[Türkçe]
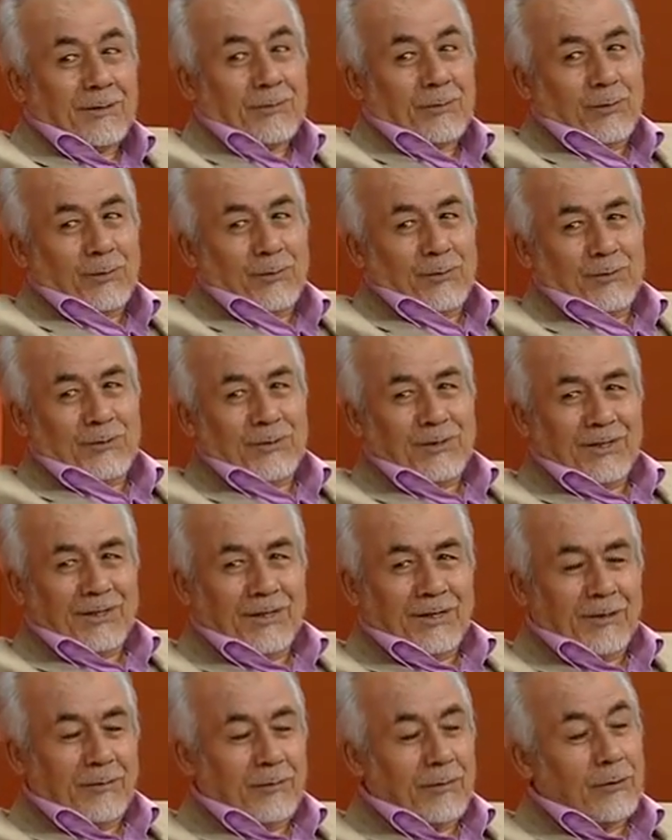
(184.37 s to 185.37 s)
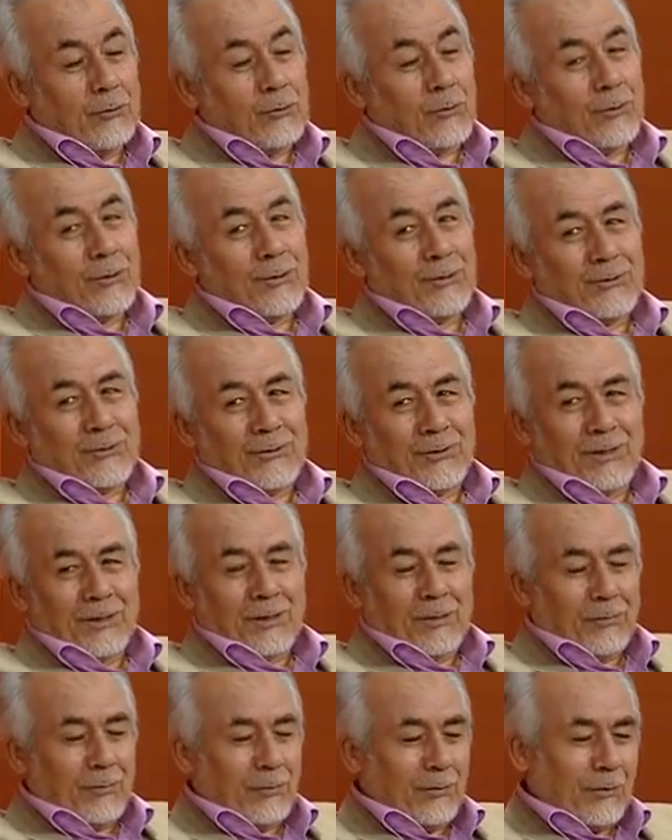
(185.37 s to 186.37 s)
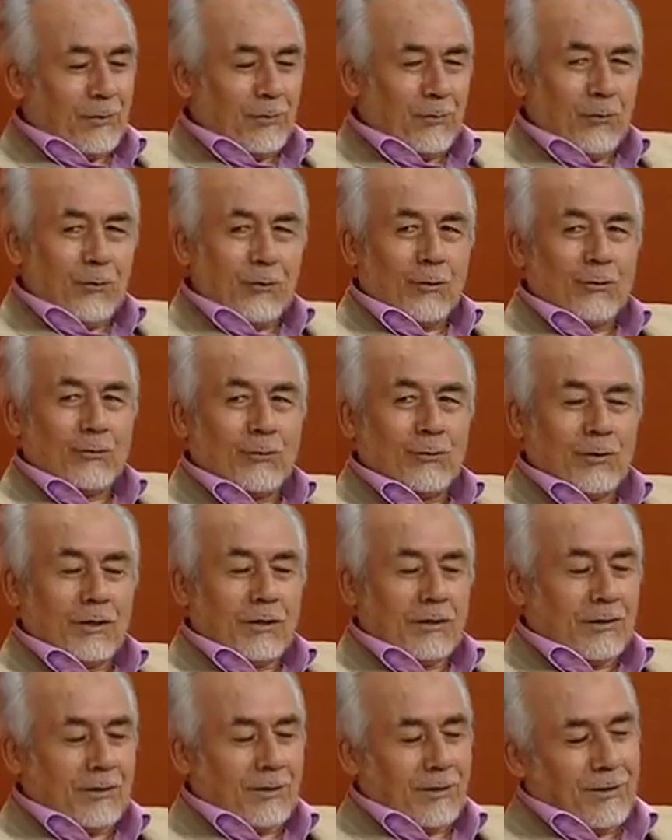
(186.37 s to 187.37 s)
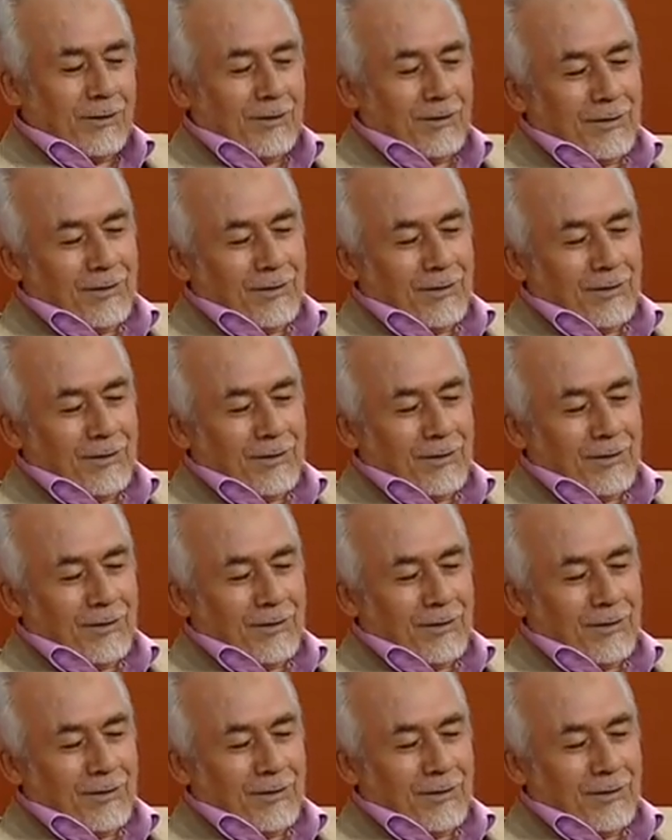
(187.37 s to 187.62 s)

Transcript: Az bulmuş yani. Ben şöyle şöyle yapıyorum. Orucu nasıl?